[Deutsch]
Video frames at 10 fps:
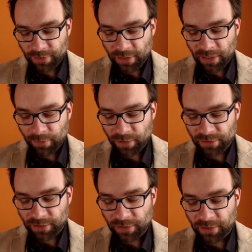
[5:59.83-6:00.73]
das gleiche
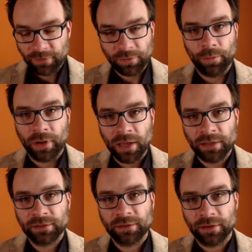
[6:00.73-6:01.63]
passiert hier für
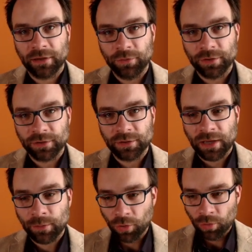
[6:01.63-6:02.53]
Barts. Und es ist
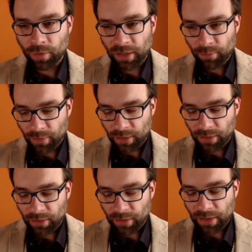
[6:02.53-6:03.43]
kein Problem, einen